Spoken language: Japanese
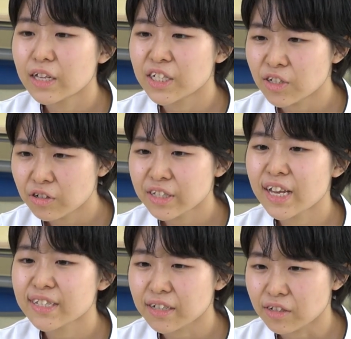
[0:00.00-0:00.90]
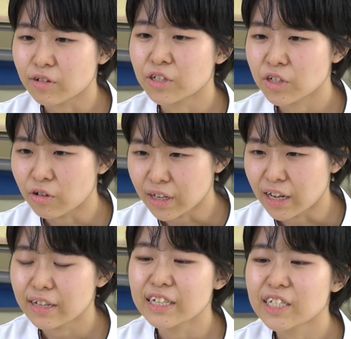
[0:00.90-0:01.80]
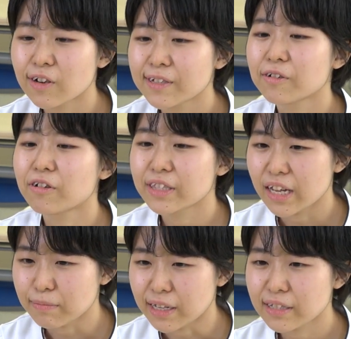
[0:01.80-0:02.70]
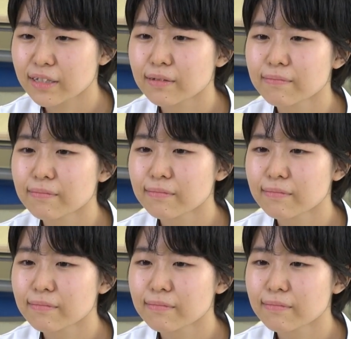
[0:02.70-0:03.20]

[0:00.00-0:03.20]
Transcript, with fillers: 自助具制作の授業が印象に残っています